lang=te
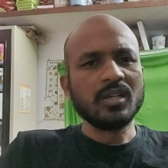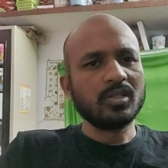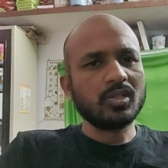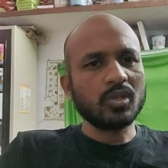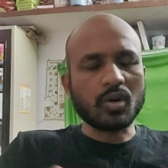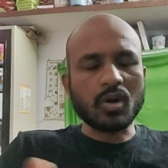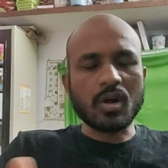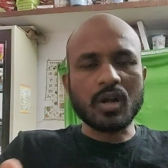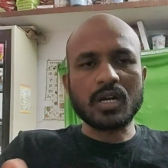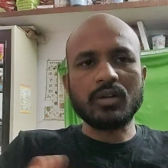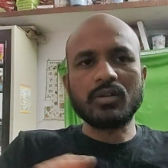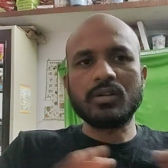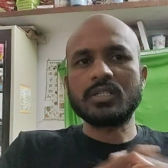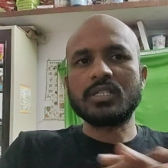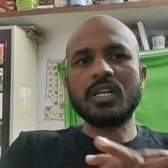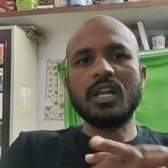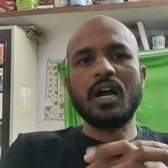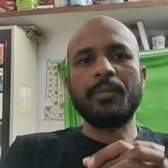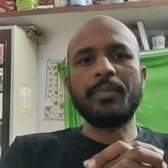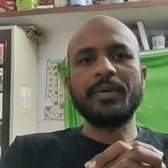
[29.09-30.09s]
సో
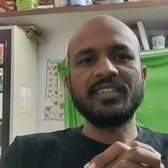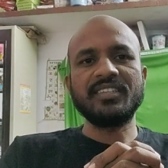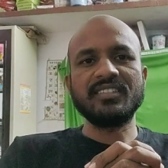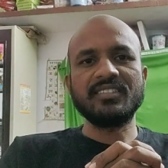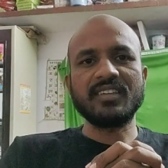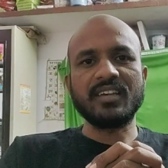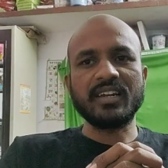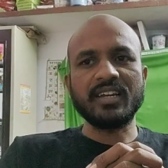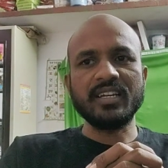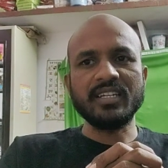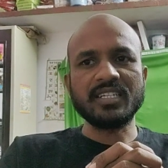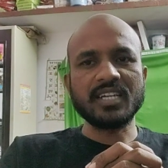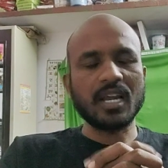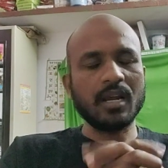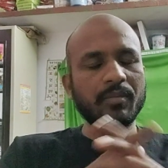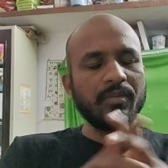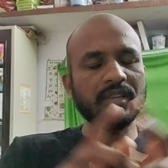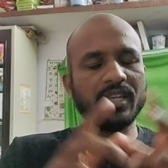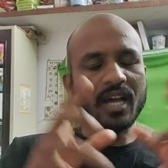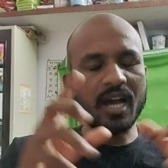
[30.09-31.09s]
కాంట్రవర్సీలు ఆపేసేసరికి
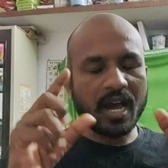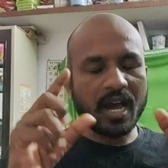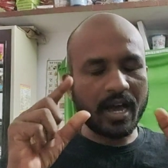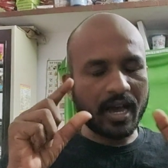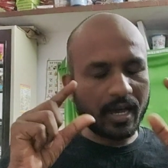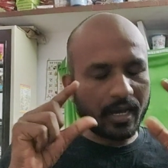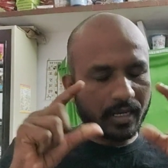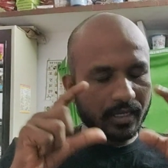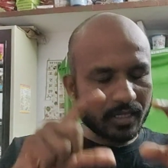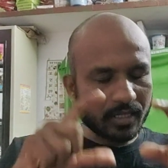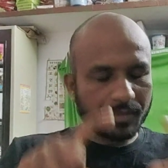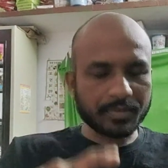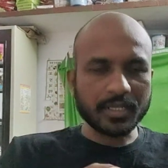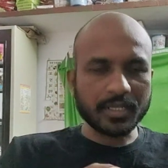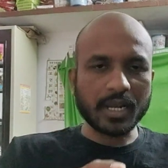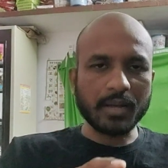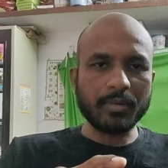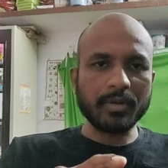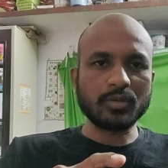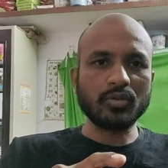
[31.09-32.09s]
చాలామంది ఆ
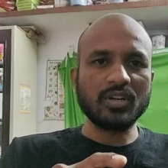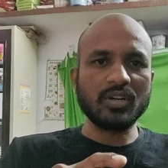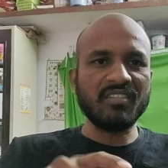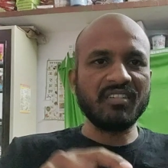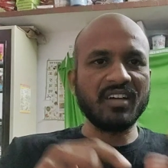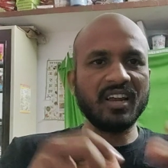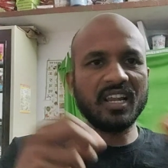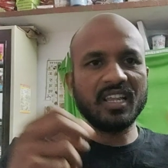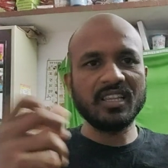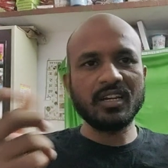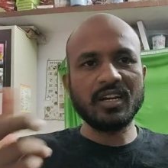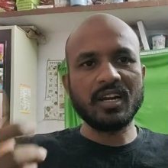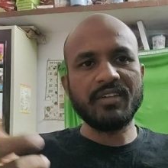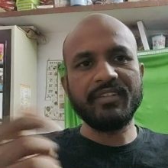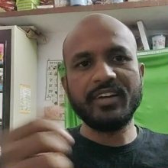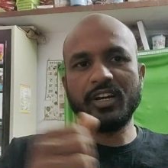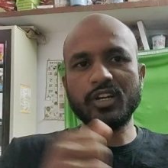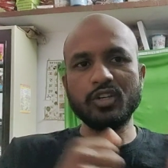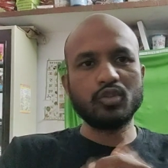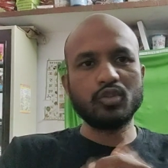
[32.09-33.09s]
సబ్స్క్రైబర్స్ ఉన్న వాళ్ళందరూ నా
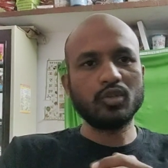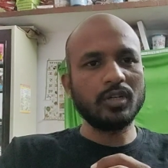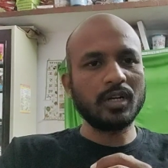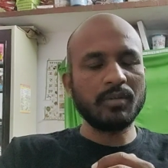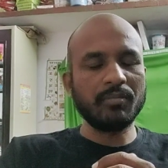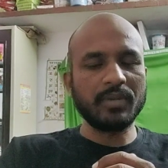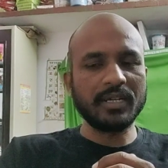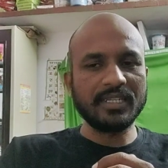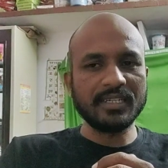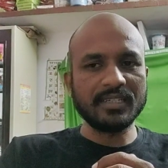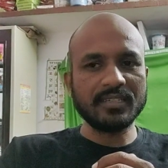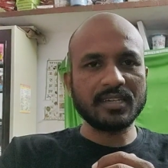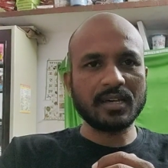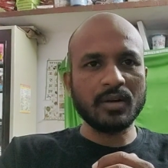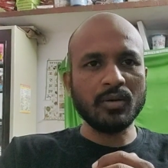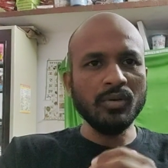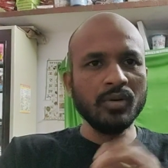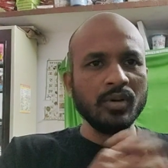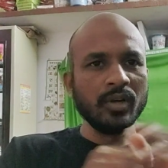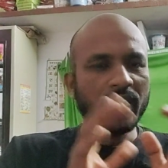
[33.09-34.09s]
వీడియోస్ చూడడం బంద్ చేశారు